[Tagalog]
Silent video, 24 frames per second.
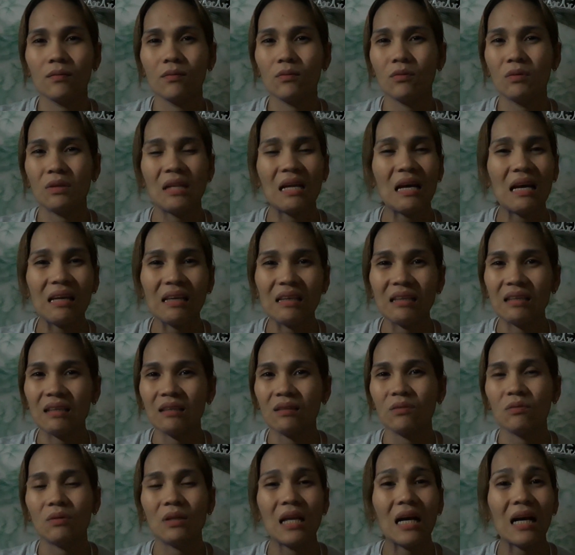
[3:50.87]
wala eh.
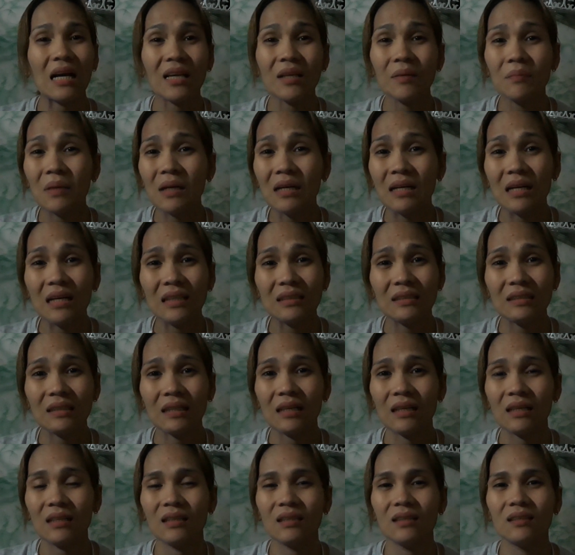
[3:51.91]
Wala kang ibang
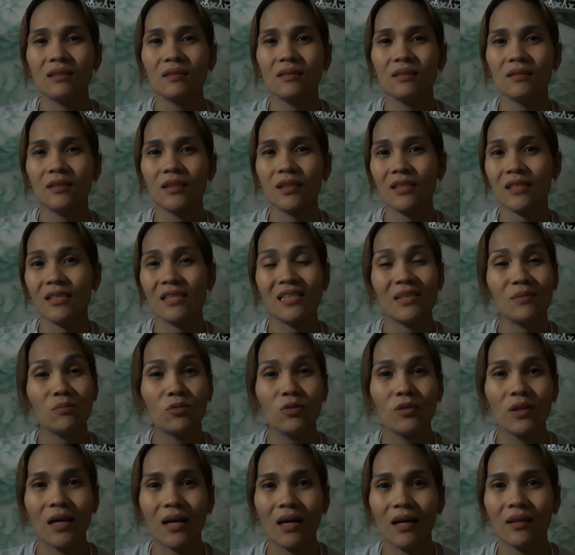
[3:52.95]
asahan. Sarili mo
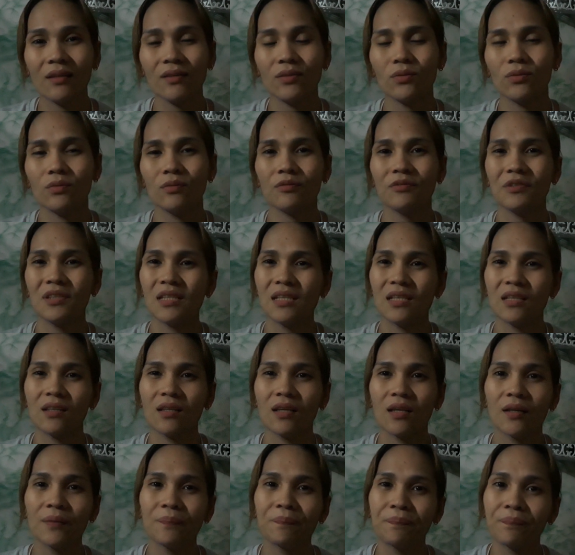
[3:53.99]
lang. Yung feeling na